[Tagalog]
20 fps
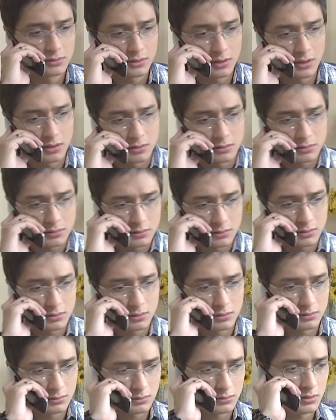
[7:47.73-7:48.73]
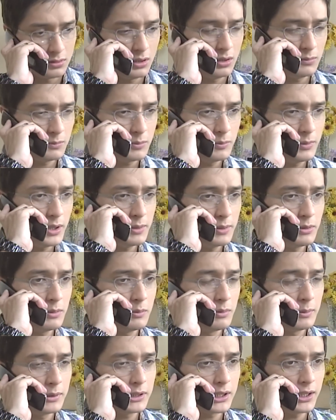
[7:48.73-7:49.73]
Oh, ang problema
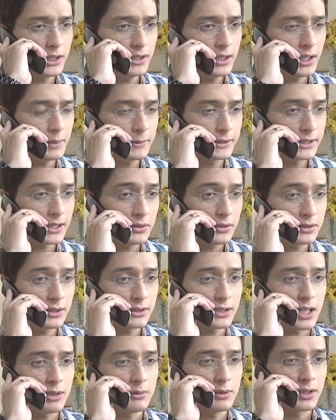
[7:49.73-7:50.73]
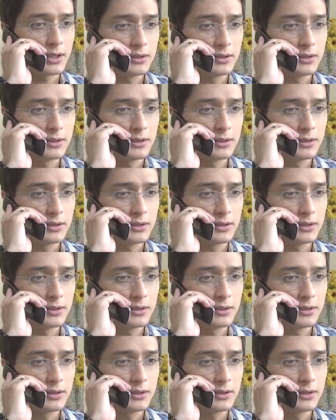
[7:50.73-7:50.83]
mo? Ba't kanina nakapatawag ng tawag?